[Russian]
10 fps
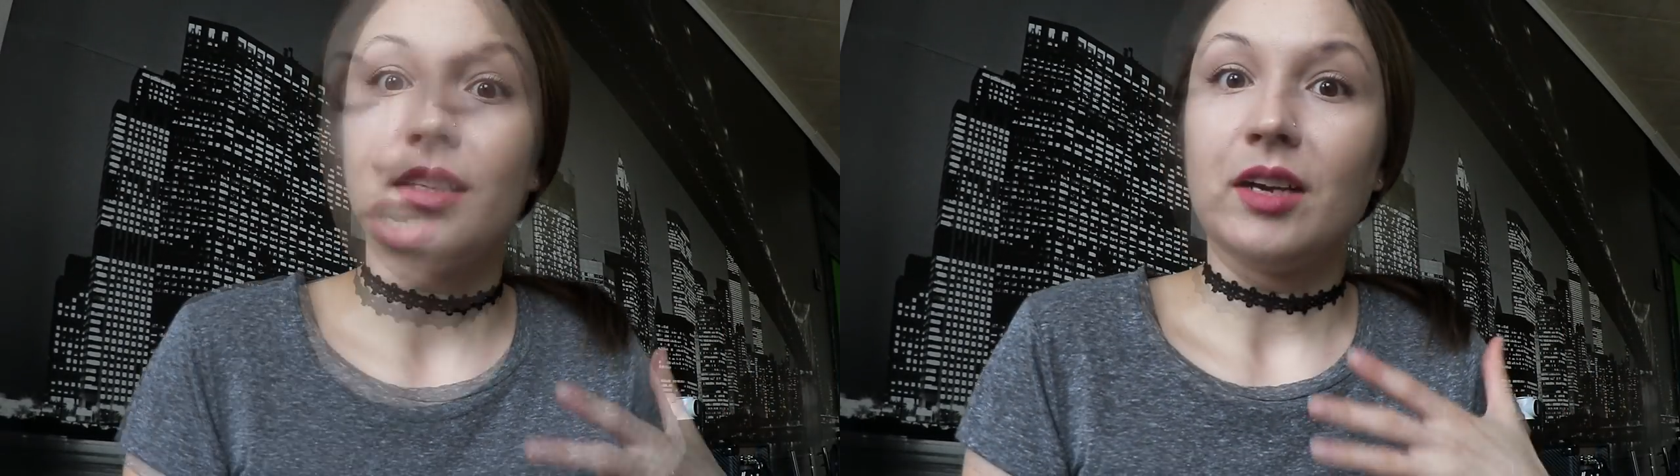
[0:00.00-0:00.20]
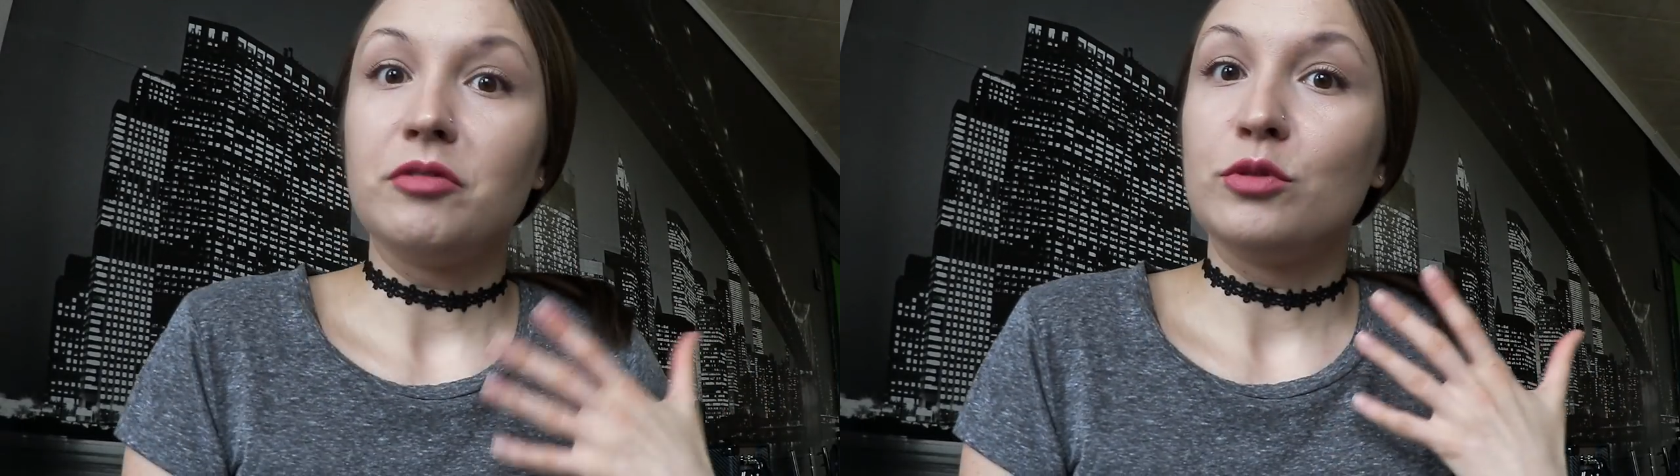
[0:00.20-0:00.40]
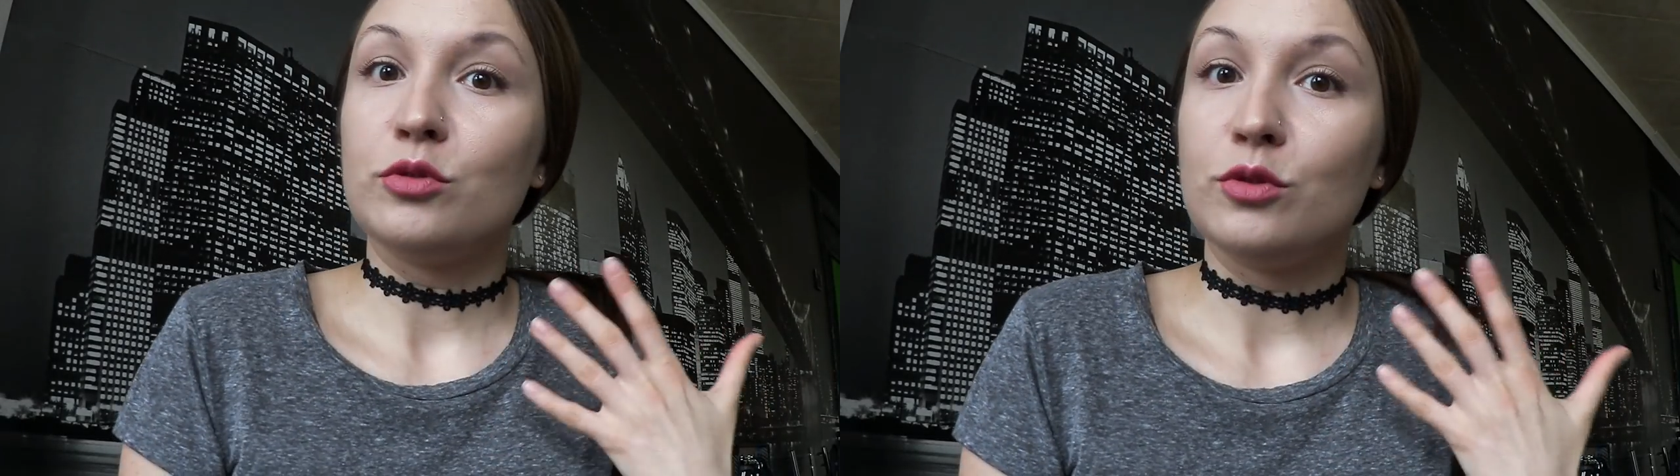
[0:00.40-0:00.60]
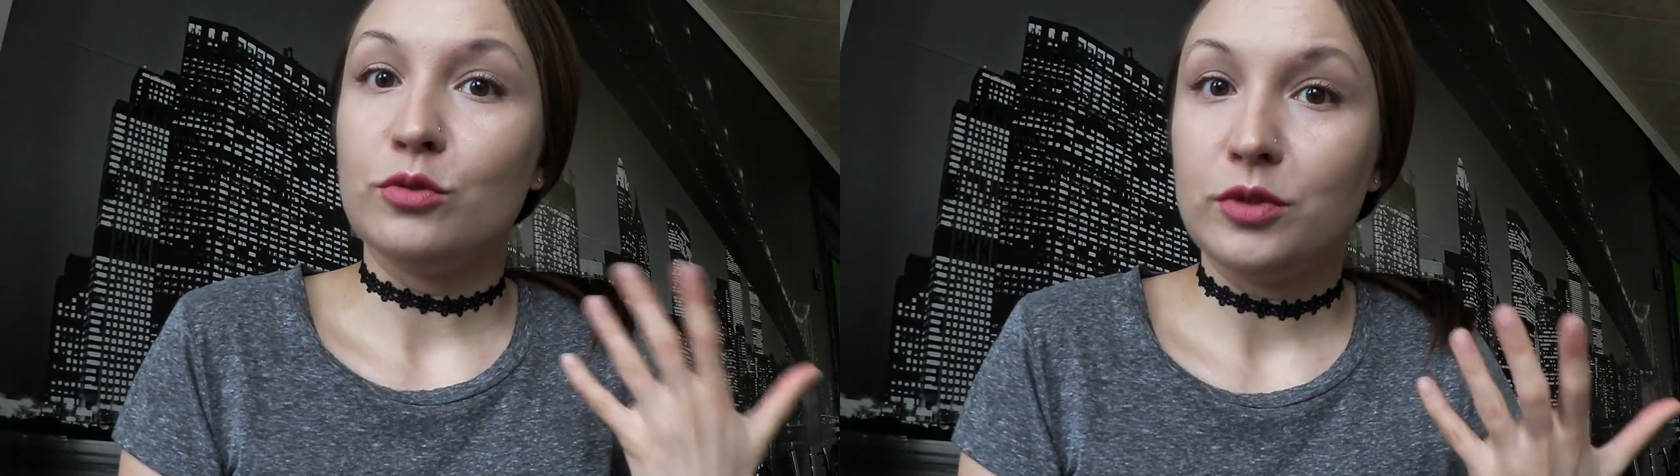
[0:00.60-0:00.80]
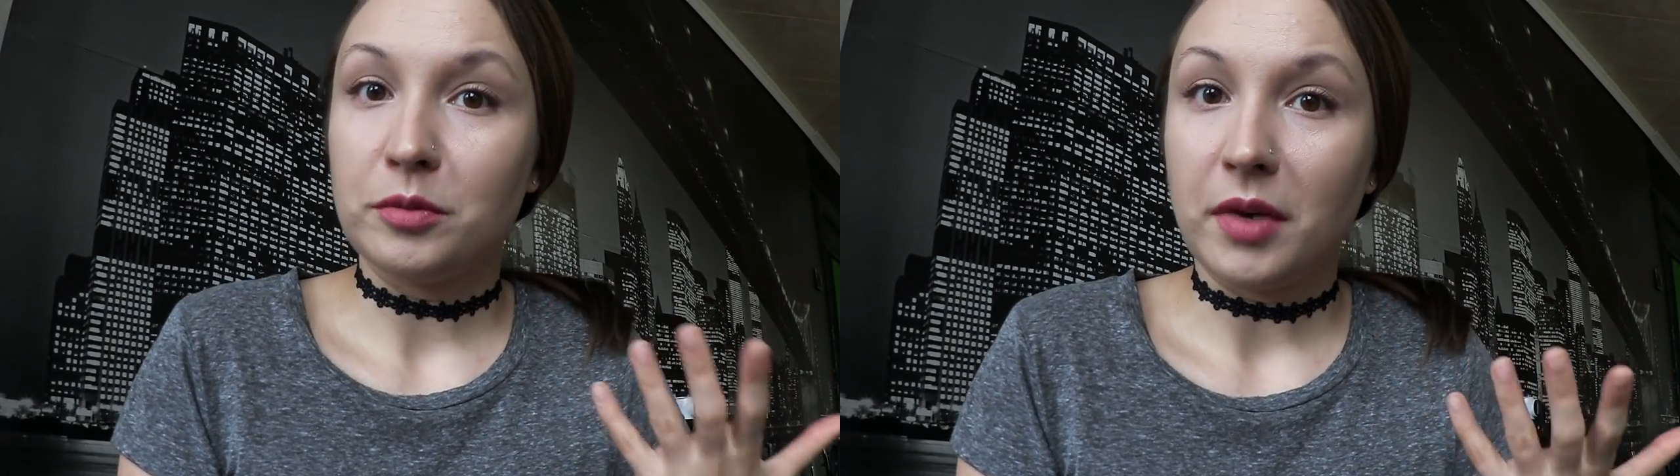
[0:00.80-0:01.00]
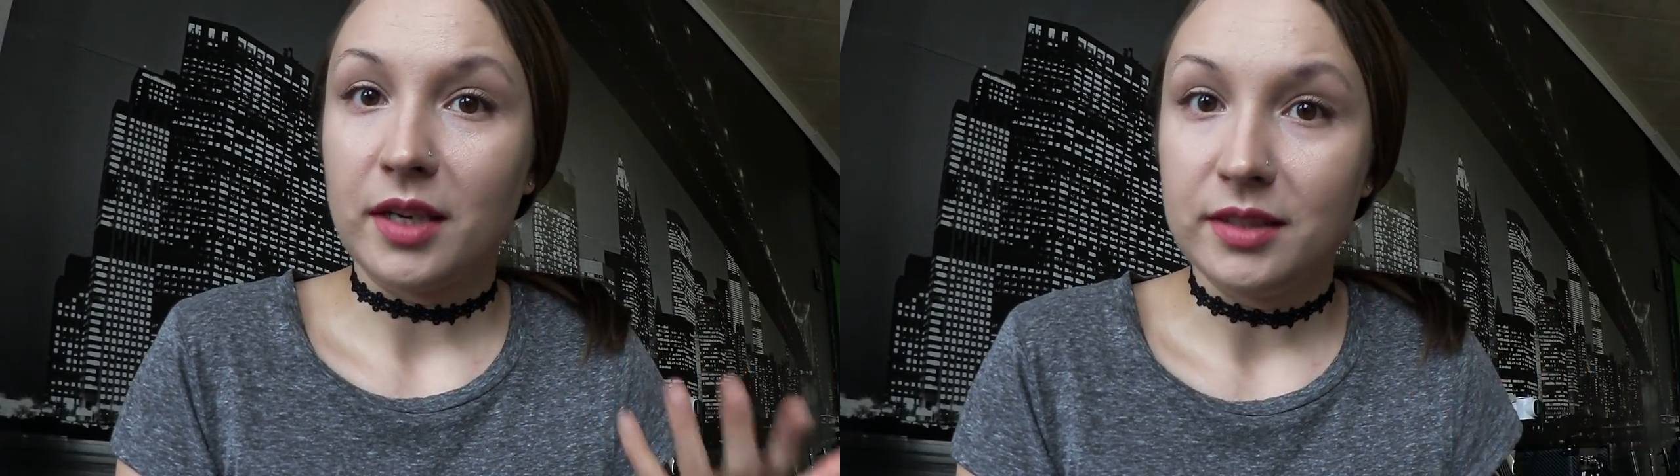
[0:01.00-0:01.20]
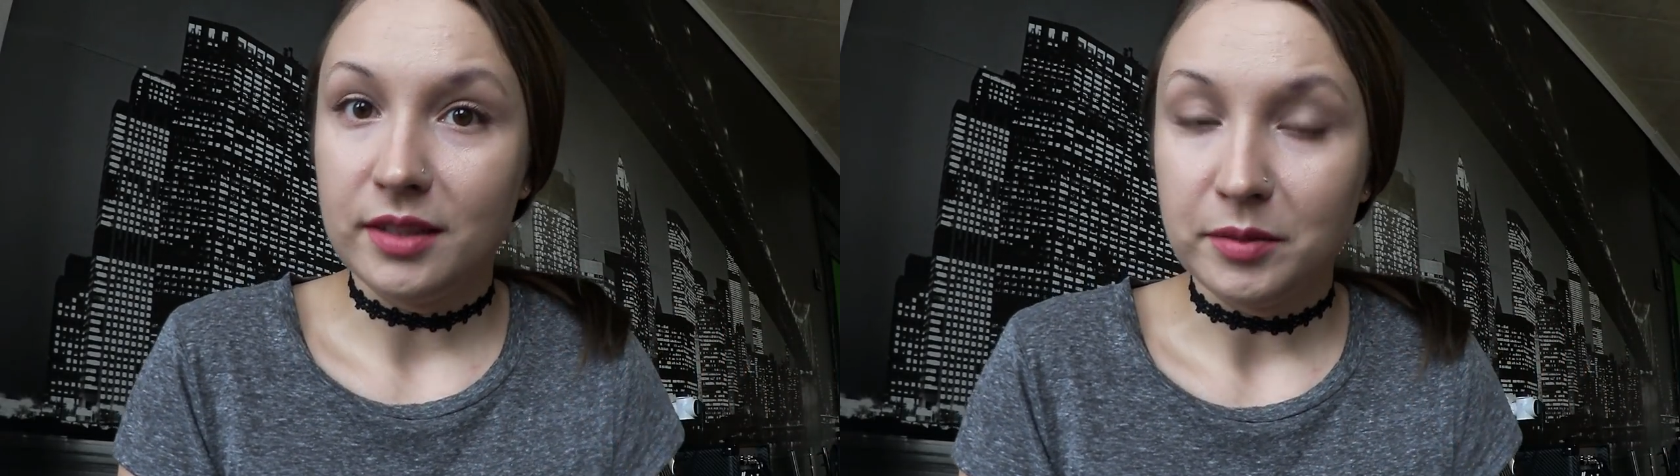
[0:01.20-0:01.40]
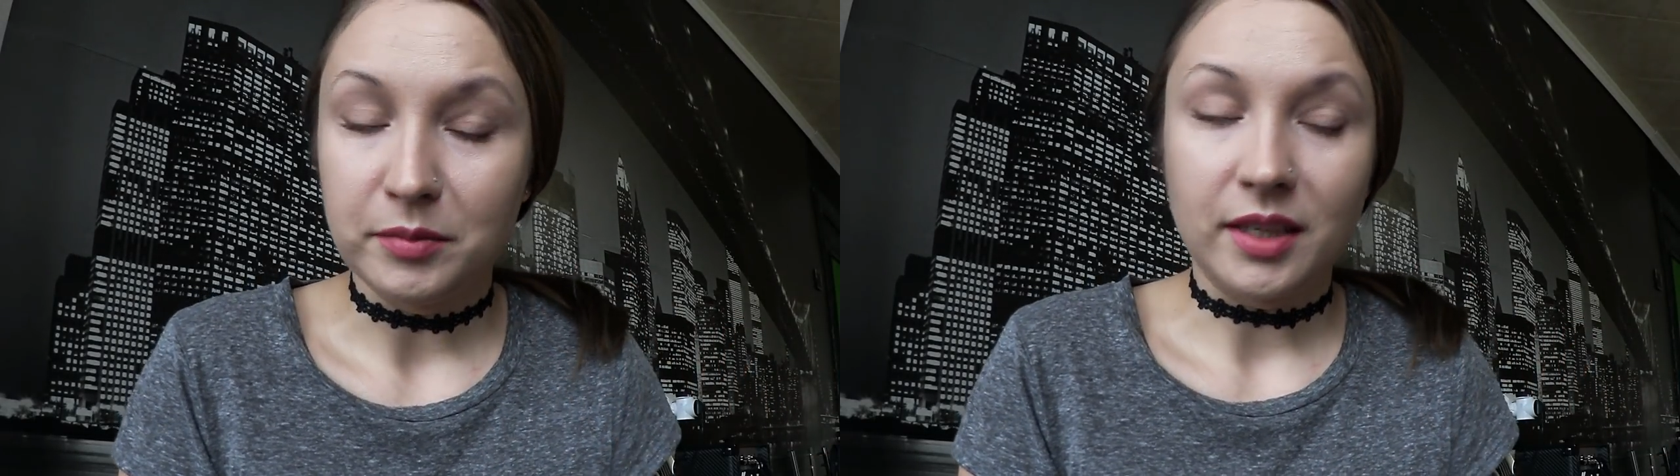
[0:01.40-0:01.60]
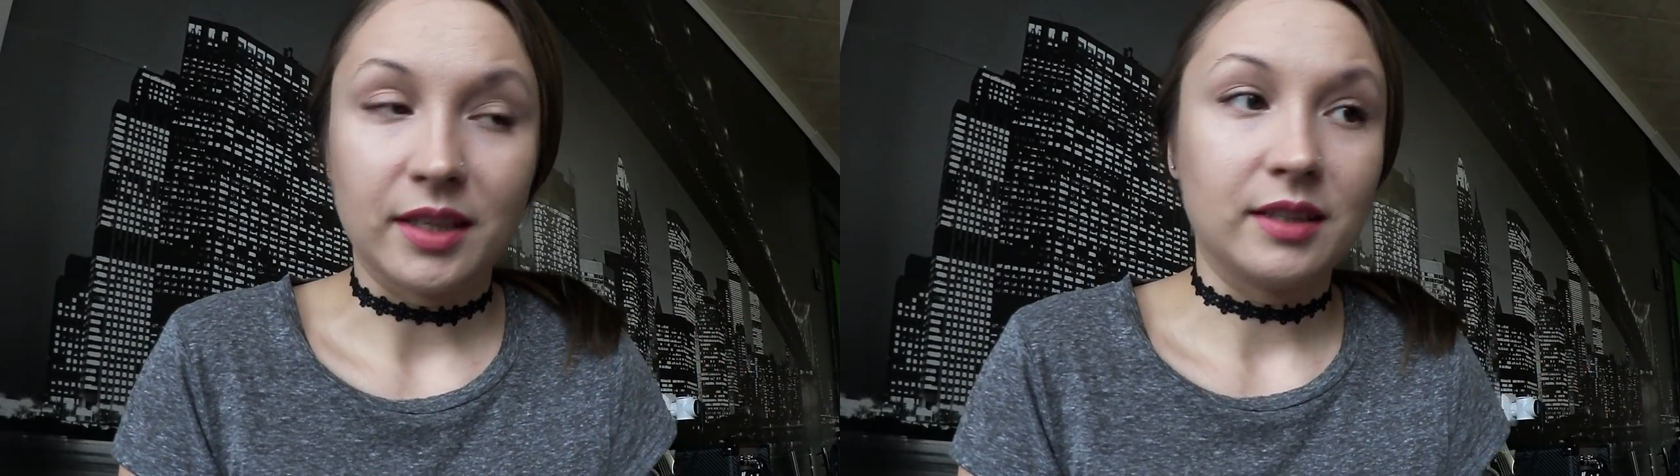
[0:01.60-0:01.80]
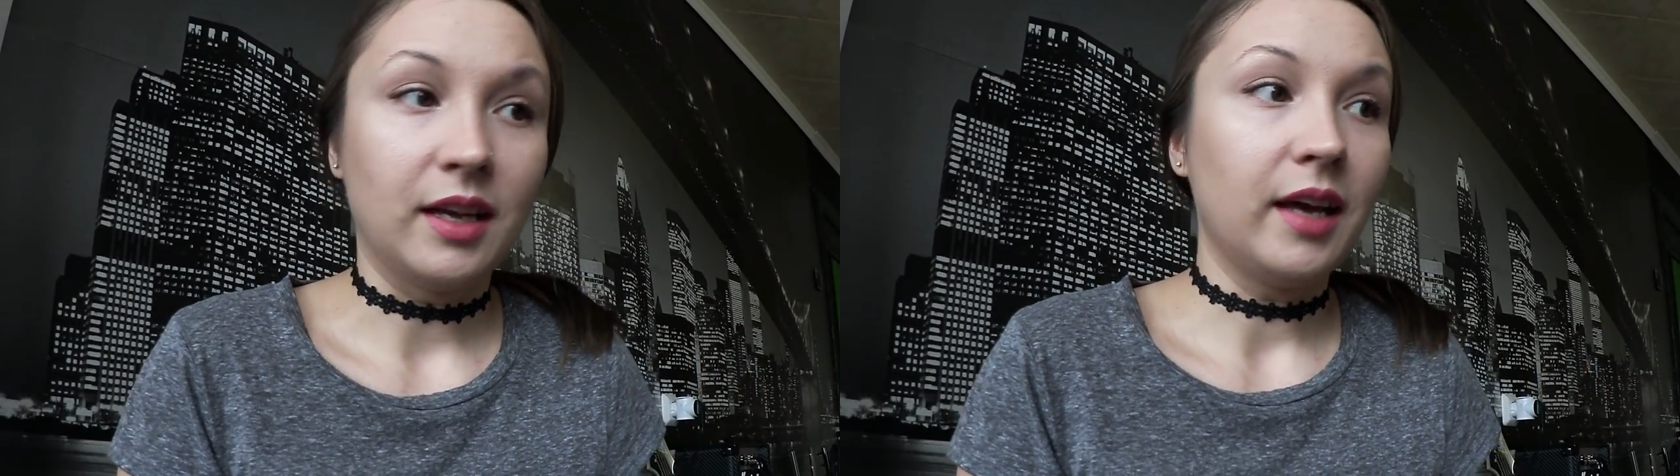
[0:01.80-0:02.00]
Нравлюсь людям одним.
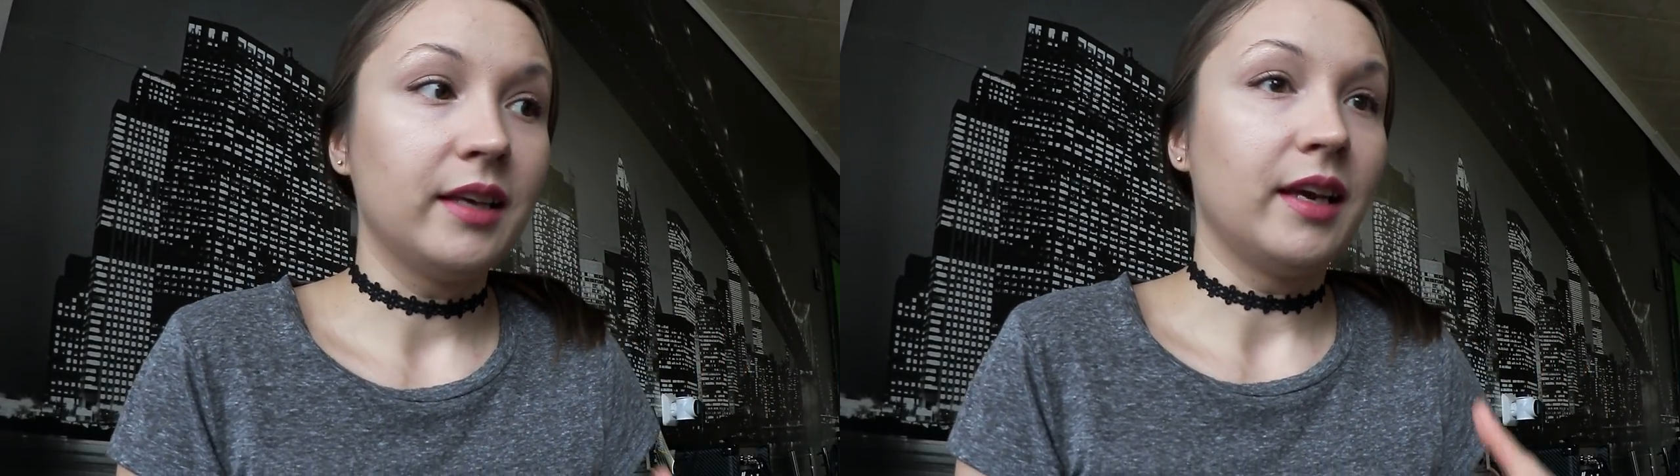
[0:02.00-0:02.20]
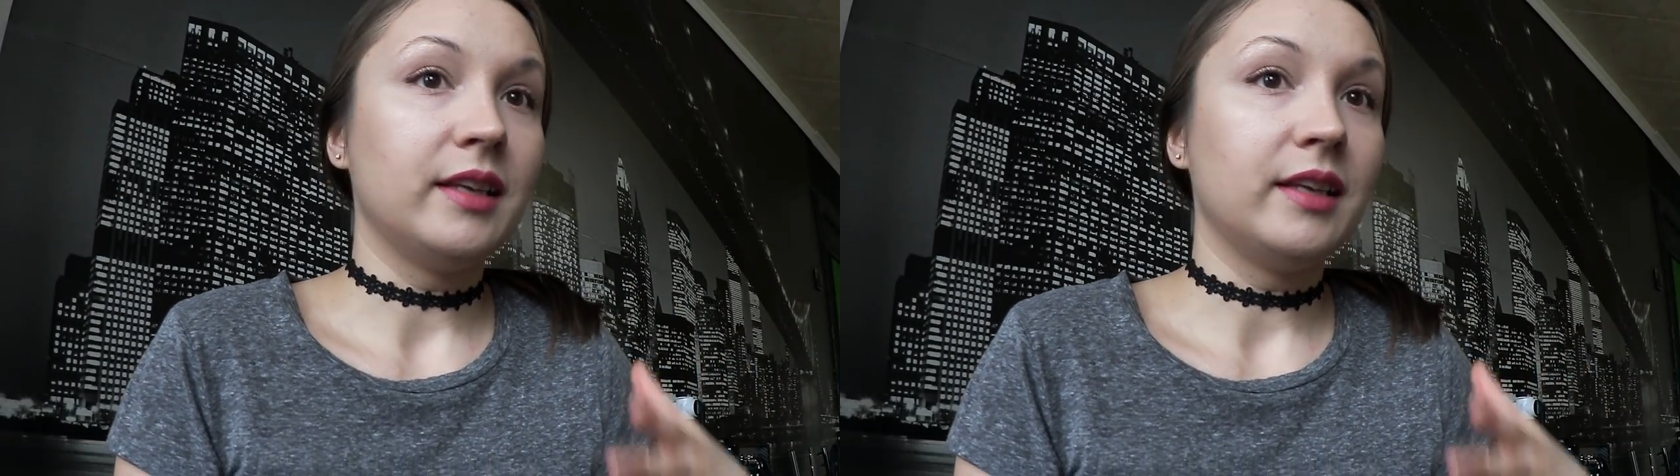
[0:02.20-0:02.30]
Когда я